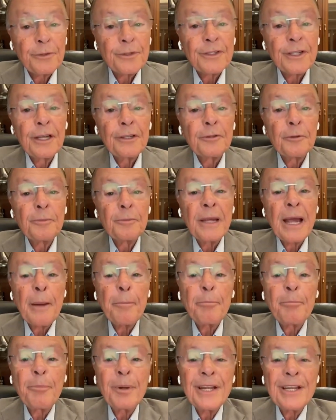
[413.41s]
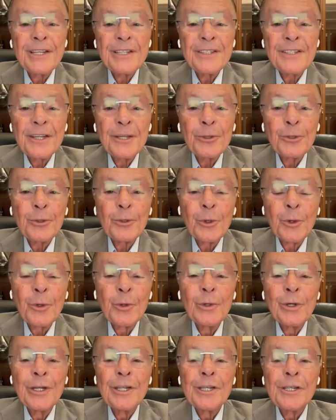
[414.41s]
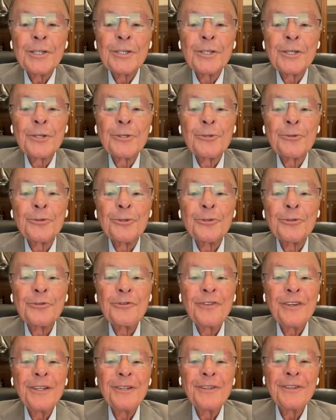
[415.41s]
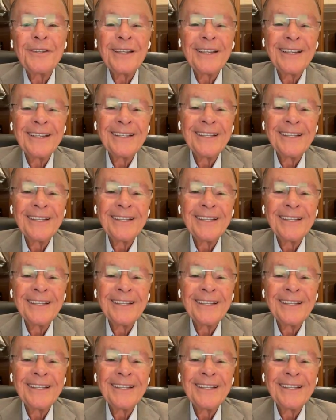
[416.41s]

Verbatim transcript: le Saint-Esprit m'a présenté Jésus,